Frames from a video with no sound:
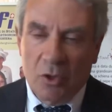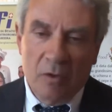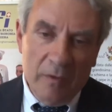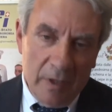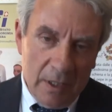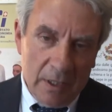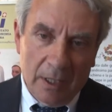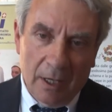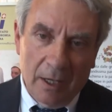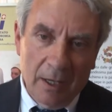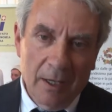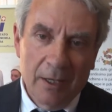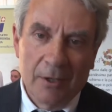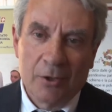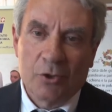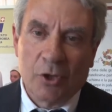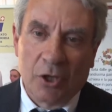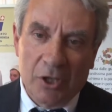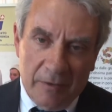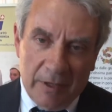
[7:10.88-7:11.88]
di vita,
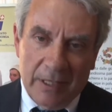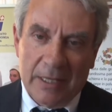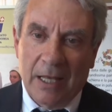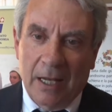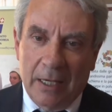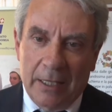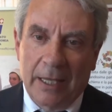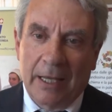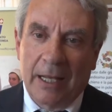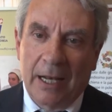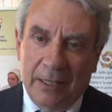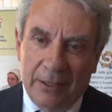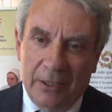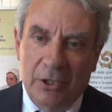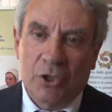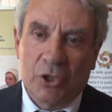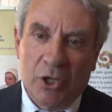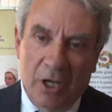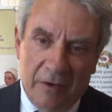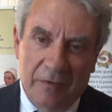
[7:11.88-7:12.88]
cioè diventare dei grandi
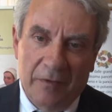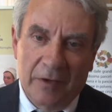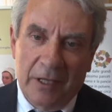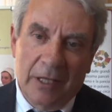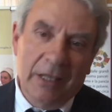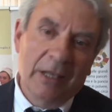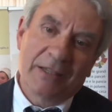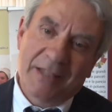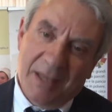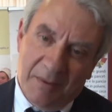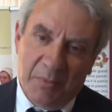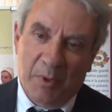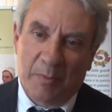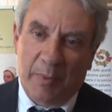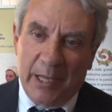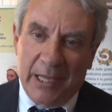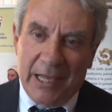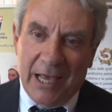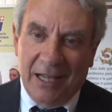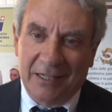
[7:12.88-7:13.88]
chef e degli esempi per gli